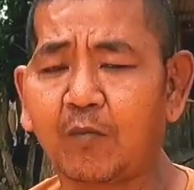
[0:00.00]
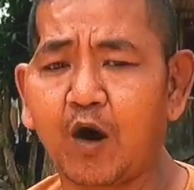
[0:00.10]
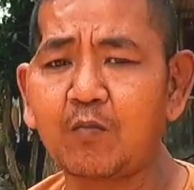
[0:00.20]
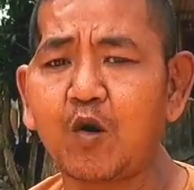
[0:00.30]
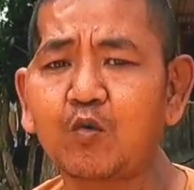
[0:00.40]
Dạ.
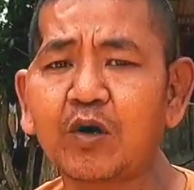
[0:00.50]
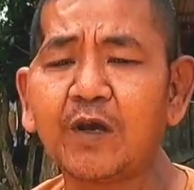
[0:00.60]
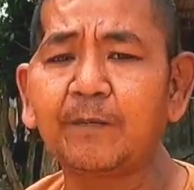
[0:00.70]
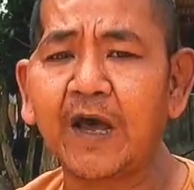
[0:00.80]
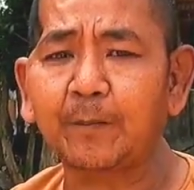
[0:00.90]
mỗi một
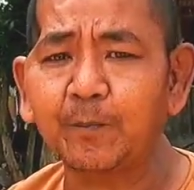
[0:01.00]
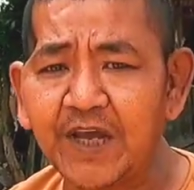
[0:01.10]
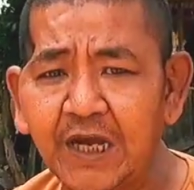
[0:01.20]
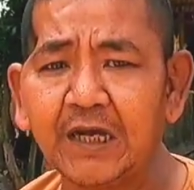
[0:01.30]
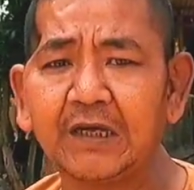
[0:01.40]
đêm năm
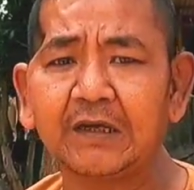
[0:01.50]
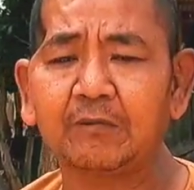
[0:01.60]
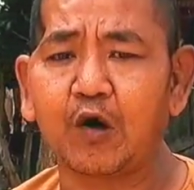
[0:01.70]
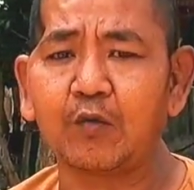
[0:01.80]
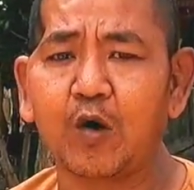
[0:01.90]
biến
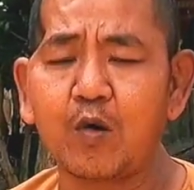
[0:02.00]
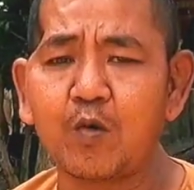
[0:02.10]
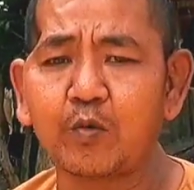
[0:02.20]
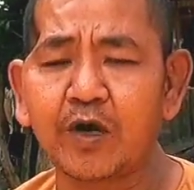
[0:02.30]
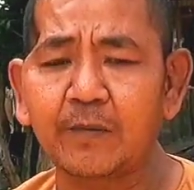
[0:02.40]
mỗi,
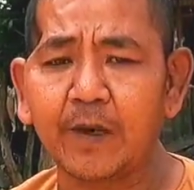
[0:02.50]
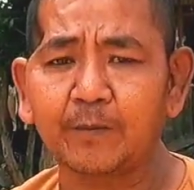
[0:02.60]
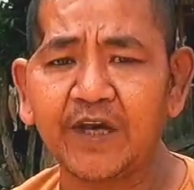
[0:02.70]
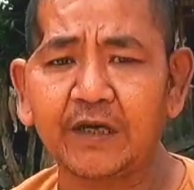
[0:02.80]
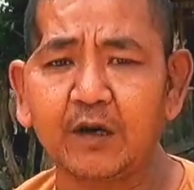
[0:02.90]
mỗi một đêm
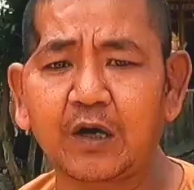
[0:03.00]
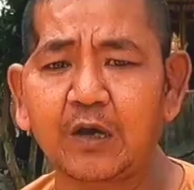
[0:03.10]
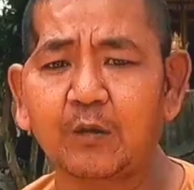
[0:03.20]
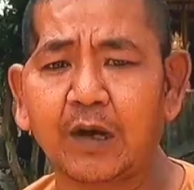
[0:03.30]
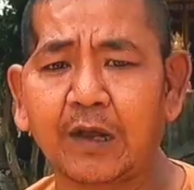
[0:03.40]
năm biến nó
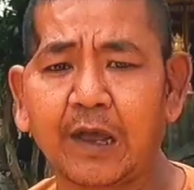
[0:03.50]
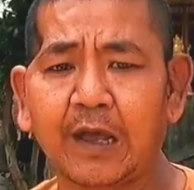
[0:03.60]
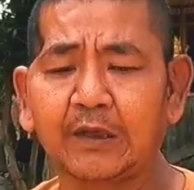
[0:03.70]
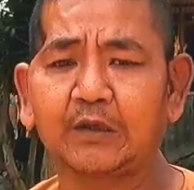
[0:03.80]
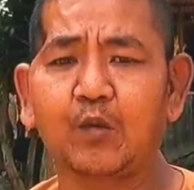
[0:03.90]
kêu là
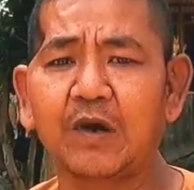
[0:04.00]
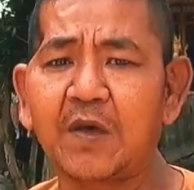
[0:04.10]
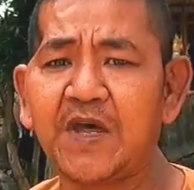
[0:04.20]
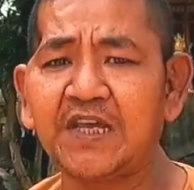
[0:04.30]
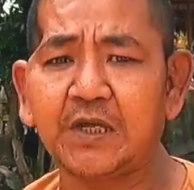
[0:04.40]
à, tụng
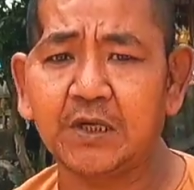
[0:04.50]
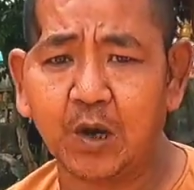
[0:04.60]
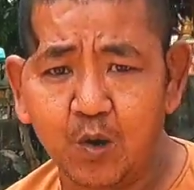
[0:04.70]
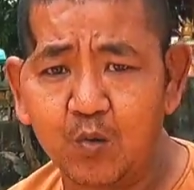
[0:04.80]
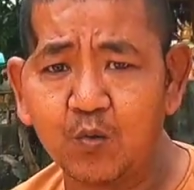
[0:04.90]
đại bi
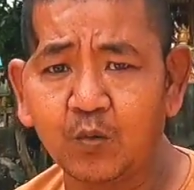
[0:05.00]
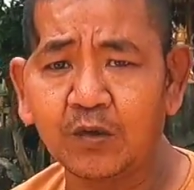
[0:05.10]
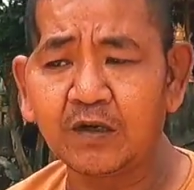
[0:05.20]
chân cứu yeah.